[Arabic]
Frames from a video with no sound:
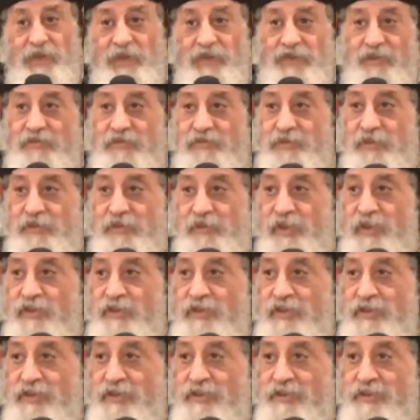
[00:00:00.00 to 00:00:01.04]
لقى طفل
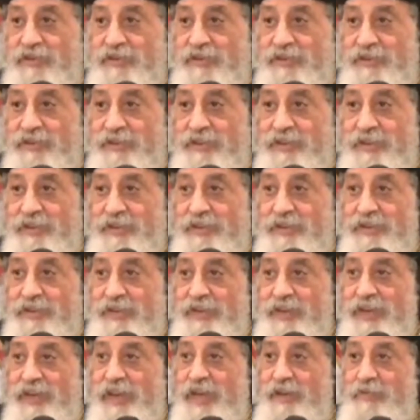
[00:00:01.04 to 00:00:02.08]
صغير
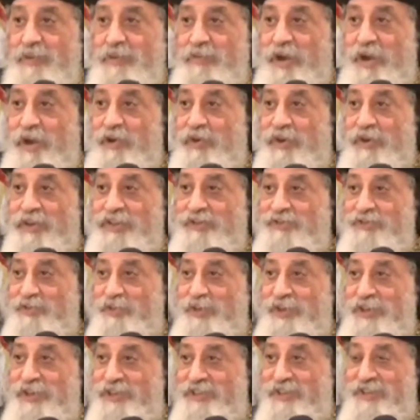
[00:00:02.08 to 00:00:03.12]
لامم حواليه
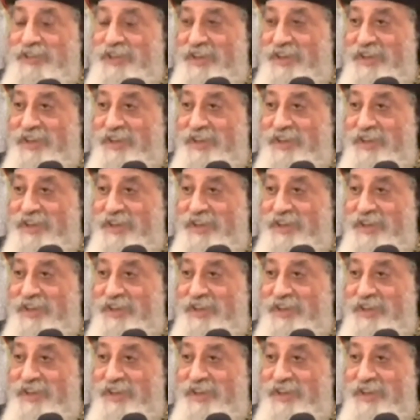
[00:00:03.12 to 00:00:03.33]
شوية